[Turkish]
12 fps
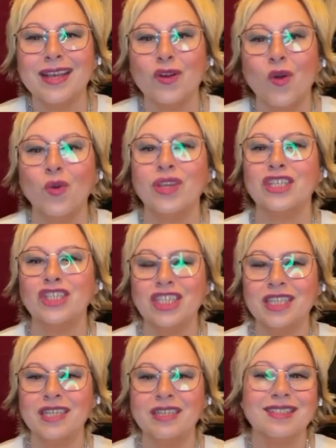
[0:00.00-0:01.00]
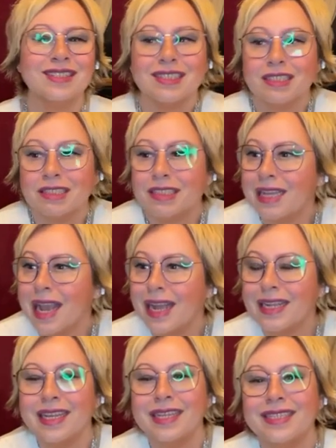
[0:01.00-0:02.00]
o kişiyi
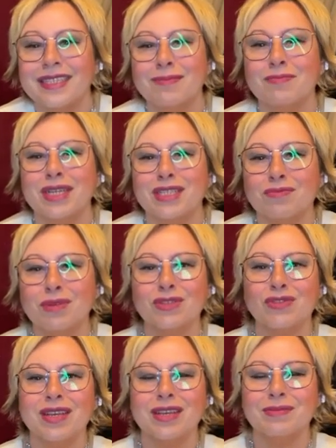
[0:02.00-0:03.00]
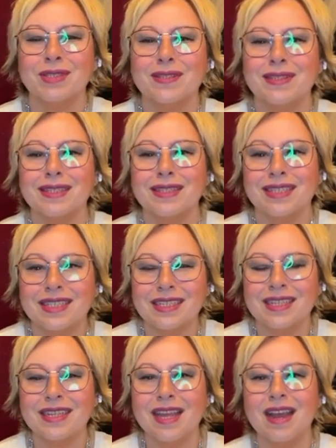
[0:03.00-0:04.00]
yani gitsin mastürbasyon yapsın
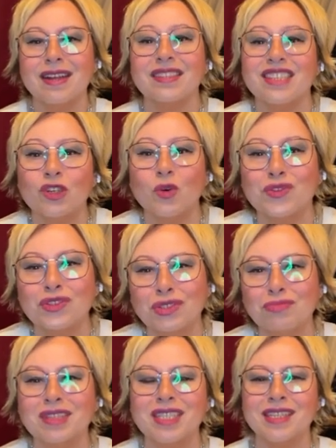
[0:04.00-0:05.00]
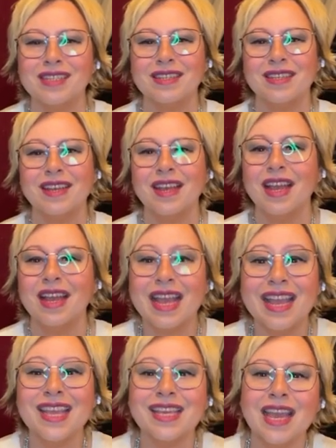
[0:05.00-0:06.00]
sizinle artık konuşmasın.
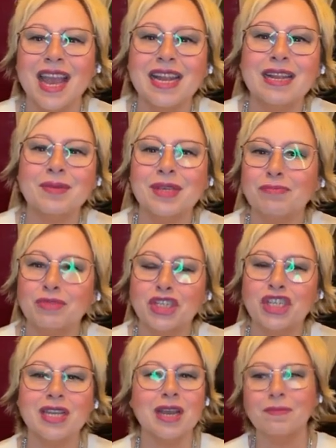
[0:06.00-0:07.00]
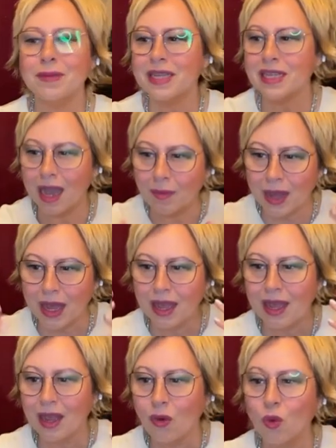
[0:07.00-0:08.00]
Engellemeyin bir şey yapmayın ama
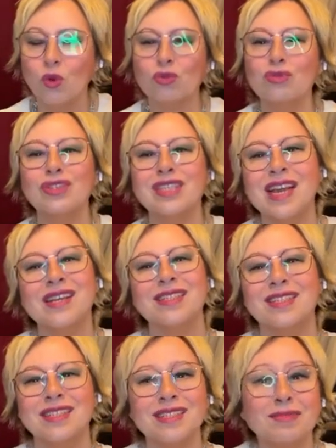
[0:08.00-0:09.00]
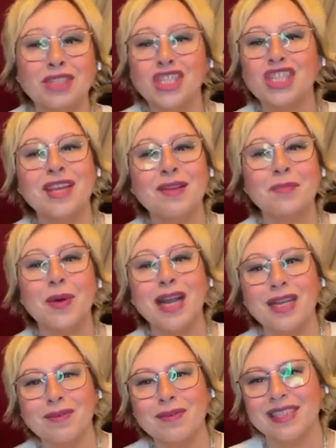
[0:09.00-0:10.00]
onun yazdığı bir şeye
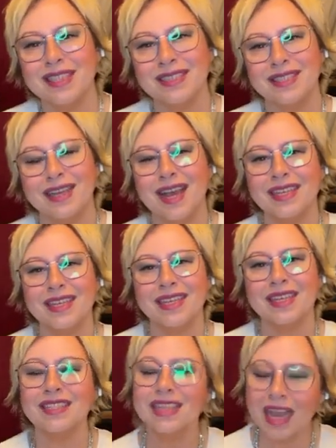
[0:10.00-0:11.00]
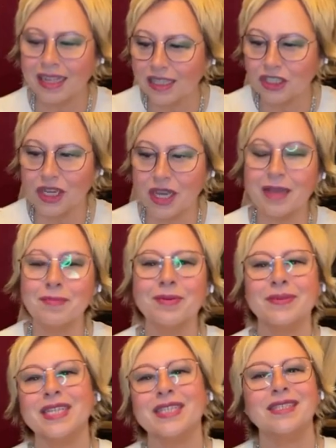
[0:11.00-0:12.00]
bakmayın dahi. Yani şey
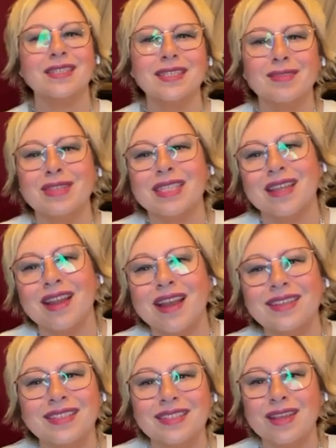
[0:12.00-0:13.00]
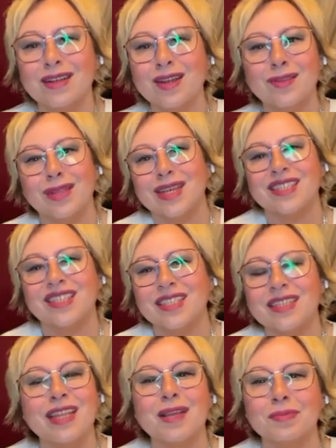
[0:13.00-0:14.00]
yapabilirsiniz mesela Instagram'dan
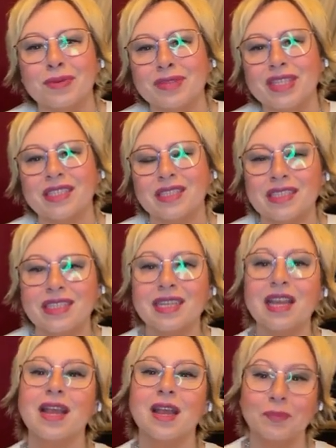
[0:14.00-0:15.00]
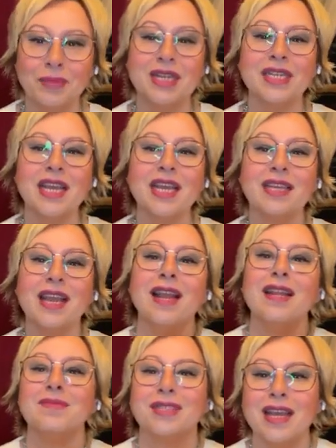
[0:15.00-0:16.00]
kısıtlı yapabilirsiniz. Birini
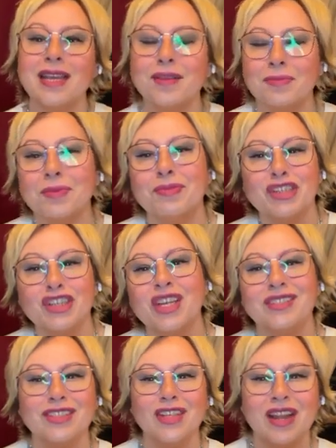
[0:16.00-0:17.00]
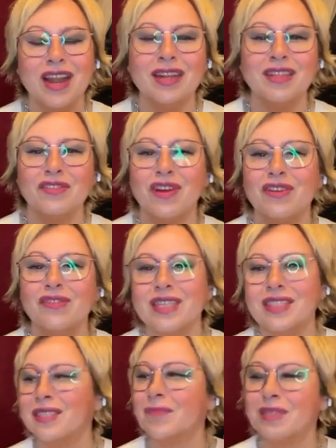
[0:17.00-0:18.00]
engellemeden yapabileceğiniz şeyler de var
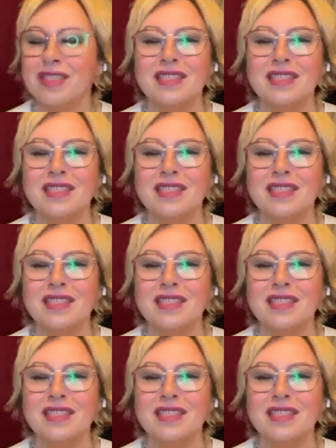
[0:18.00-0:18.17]
WhatsApp'tan,